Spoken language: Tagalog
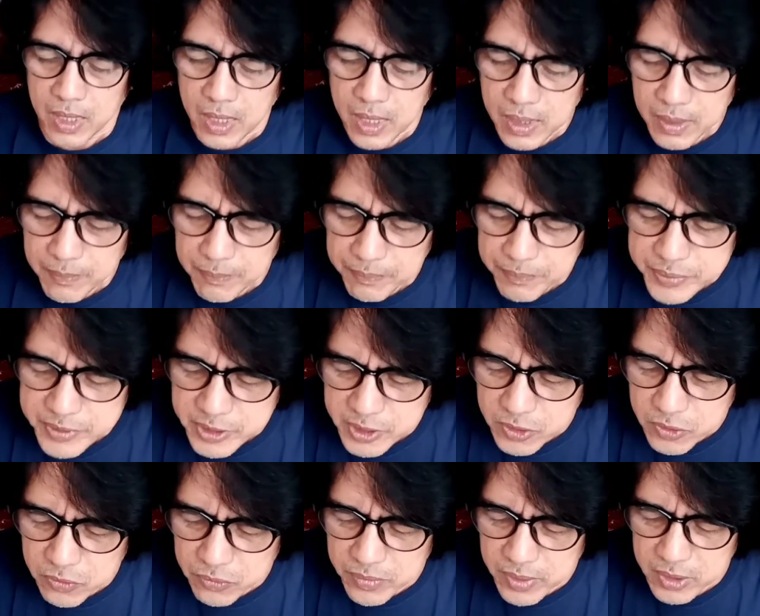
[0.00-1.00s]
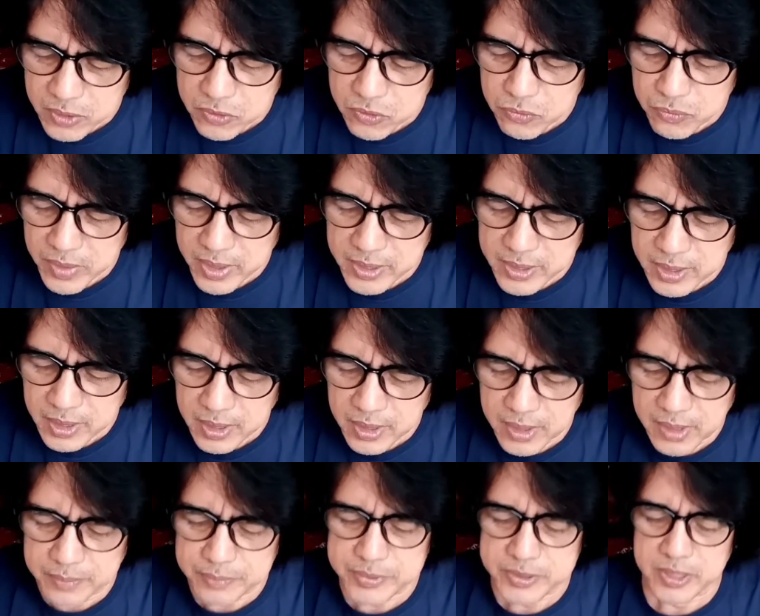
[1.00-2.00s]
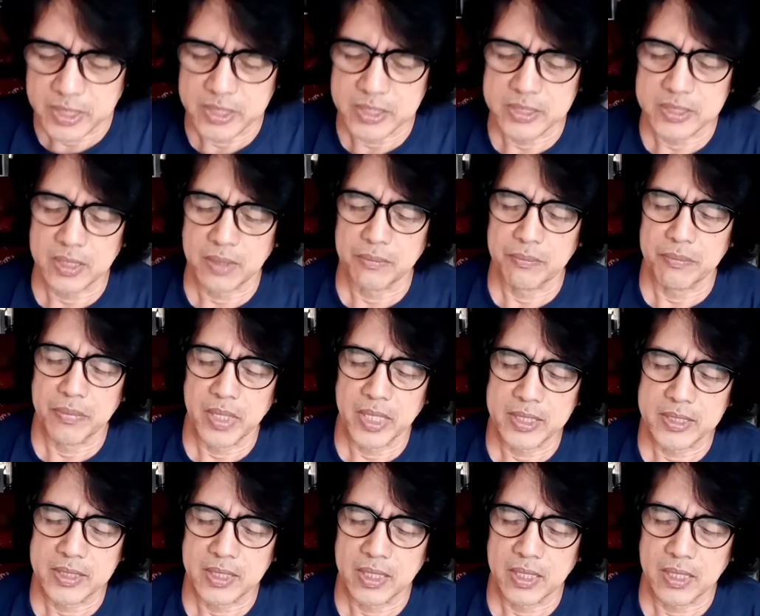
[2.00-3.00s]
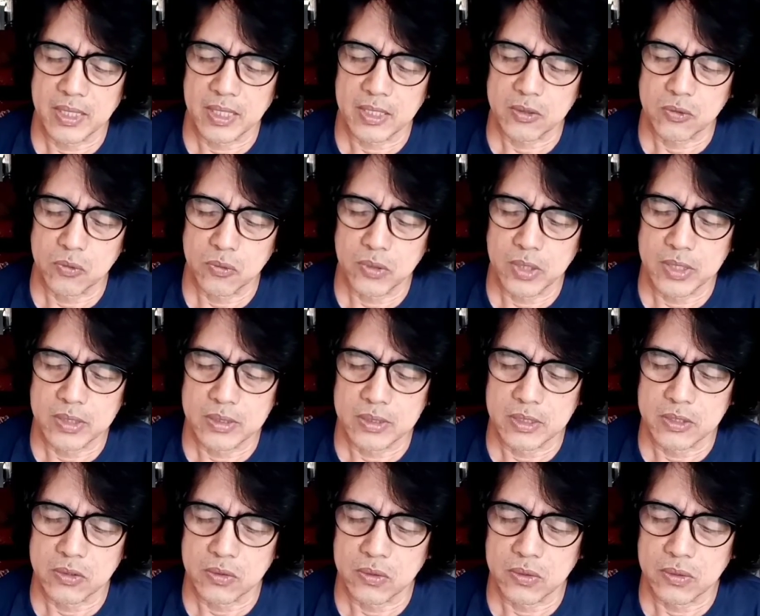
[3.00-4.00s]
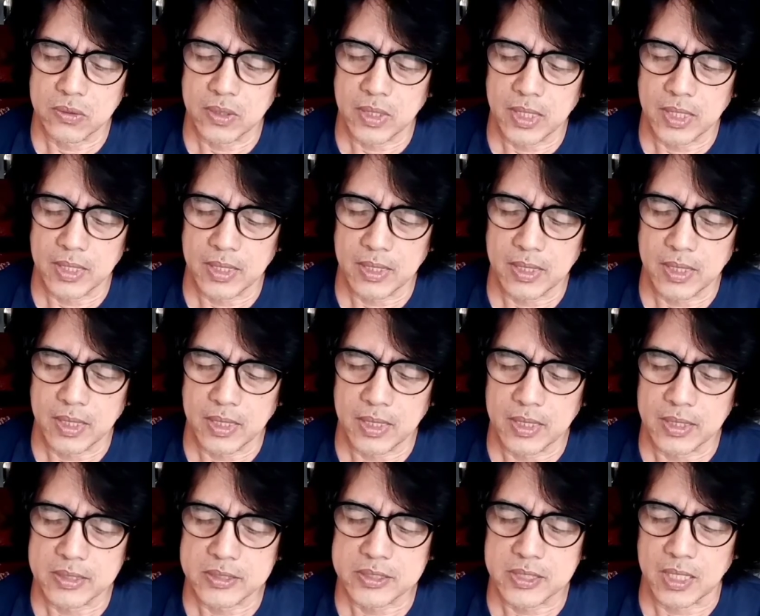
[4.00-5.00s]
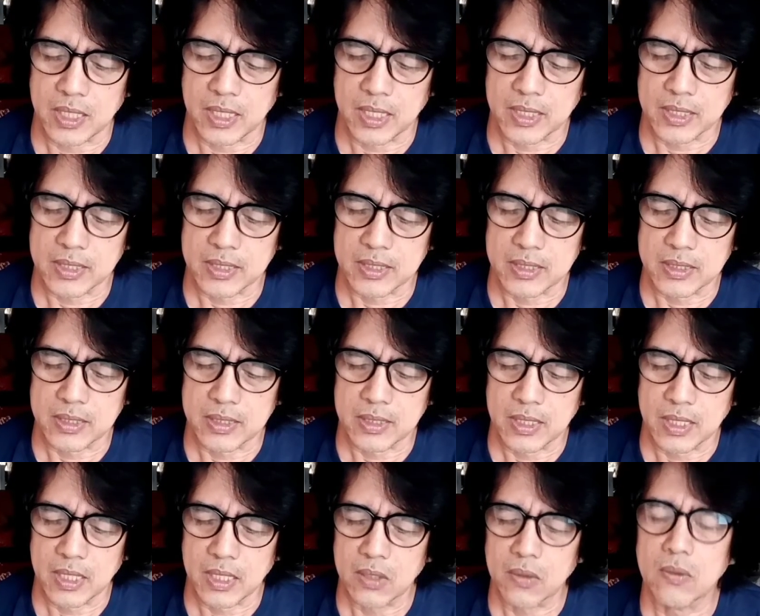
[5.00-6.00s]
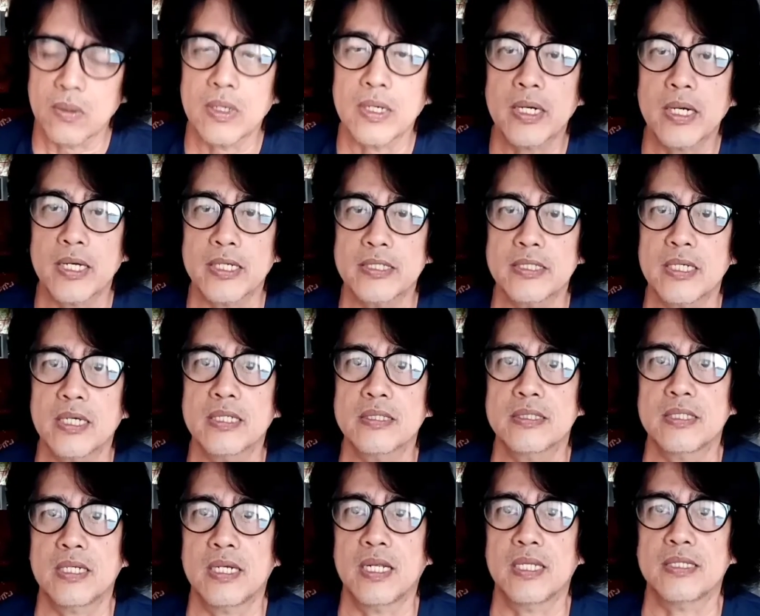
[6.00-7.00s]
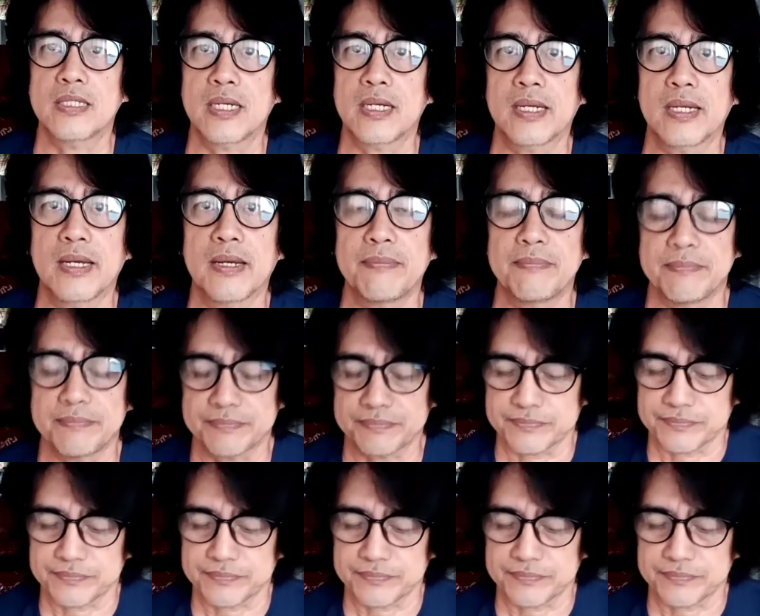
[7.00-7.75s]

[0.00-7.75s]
Ang sino mang tumatanggap sa isang batang katulad nito alang-alang sa akin, ako ang kanyang tinatanggap.